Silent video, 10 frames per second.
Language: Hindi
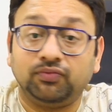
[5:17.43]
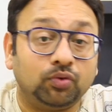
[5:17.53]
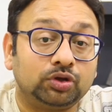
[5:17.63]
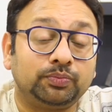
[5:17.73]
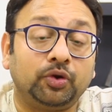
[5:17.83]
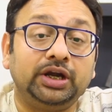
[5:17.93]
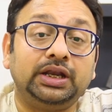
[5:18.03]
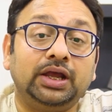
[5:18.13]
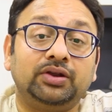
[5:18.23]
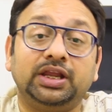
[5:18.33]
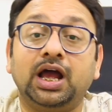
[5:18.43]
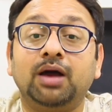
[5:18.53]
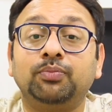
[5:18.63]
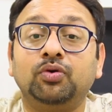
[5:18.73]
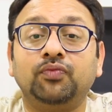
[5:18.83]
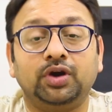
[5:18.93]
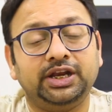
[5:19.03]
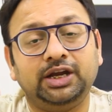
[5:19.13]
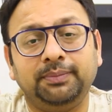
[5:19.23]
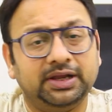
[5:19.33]
फोर्थ पॉइंट है और यहाँ आपको
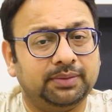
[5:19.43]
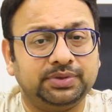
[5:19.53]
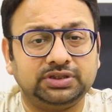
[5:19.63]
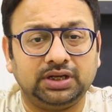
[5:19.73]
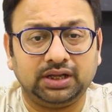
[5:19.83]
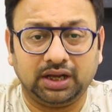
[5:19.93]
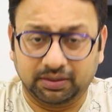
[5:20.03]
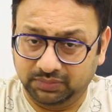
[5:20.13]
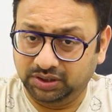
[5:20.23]
48 मेगापिक्सल का